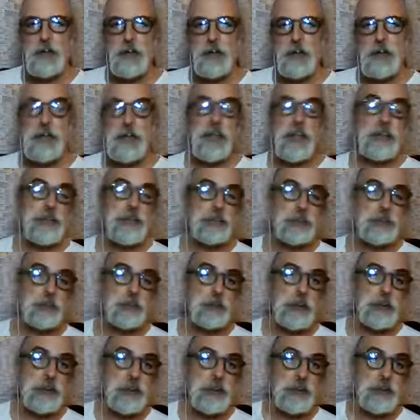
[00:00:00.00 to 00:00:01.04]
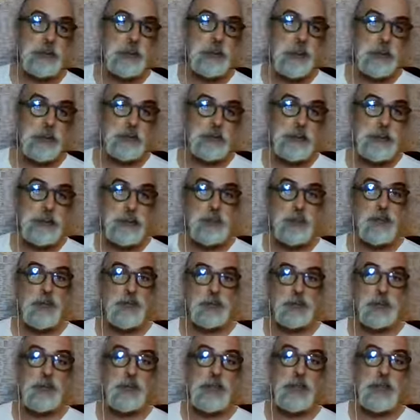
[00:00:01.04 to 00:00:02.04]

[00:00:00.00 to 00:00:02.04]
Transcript: Aliás, eu estou pensando aqui que vai ser uma boa